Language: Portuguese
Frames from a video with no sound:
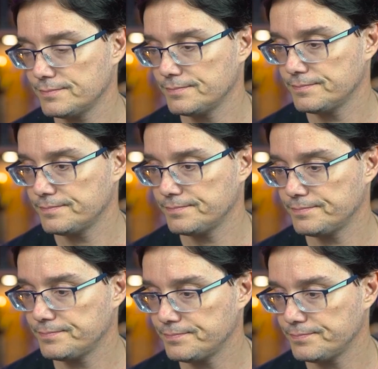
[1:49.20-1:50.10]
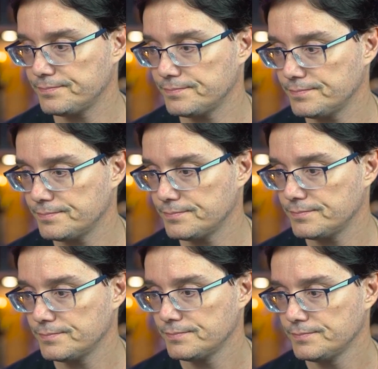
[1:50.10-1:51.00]
dá uma olhadinha. Tá vendo o antigo,
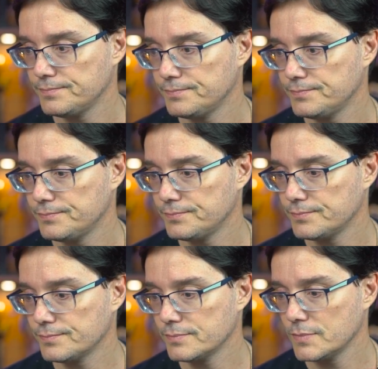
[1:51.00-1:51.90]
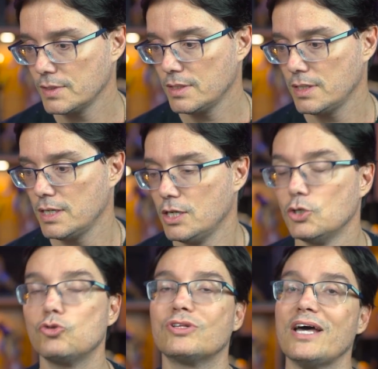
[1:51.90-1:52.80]
porra? Ô, Ney.
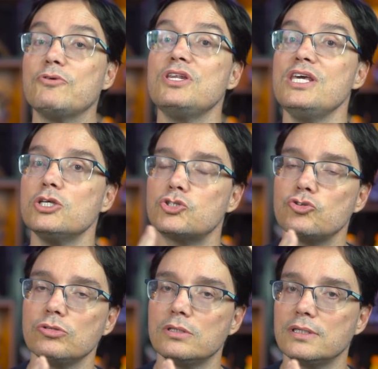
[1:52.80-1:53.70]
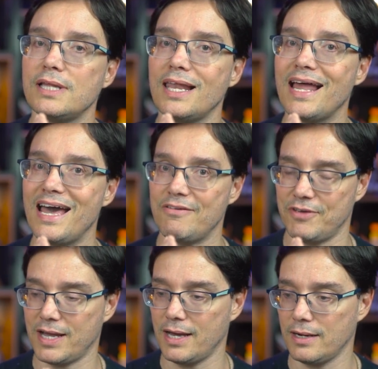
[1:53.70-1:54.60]
Tu tá no início da live,
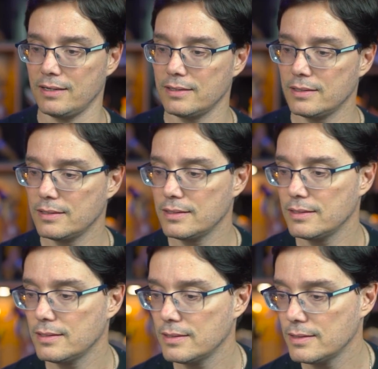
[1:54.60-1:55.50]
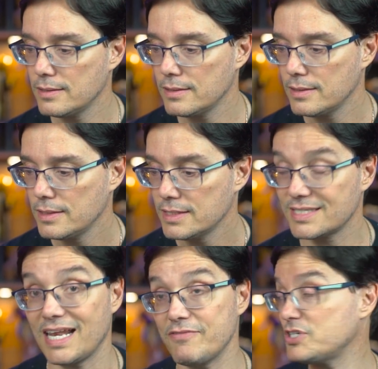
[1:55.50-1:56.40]
cara.
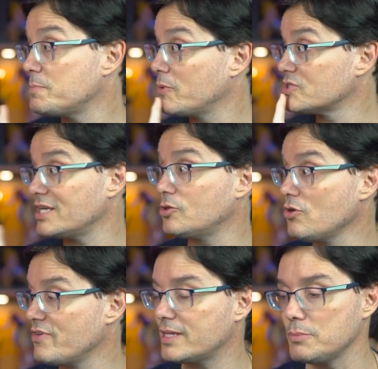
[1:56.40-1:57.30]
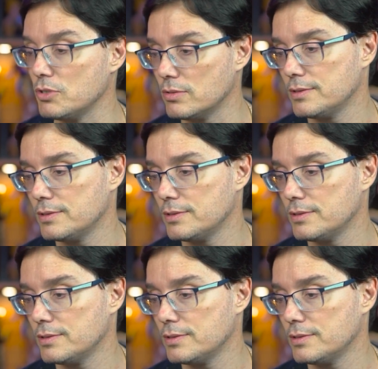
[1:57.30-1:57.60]
Essa live a gente pegou 190 Pelo mil. Meu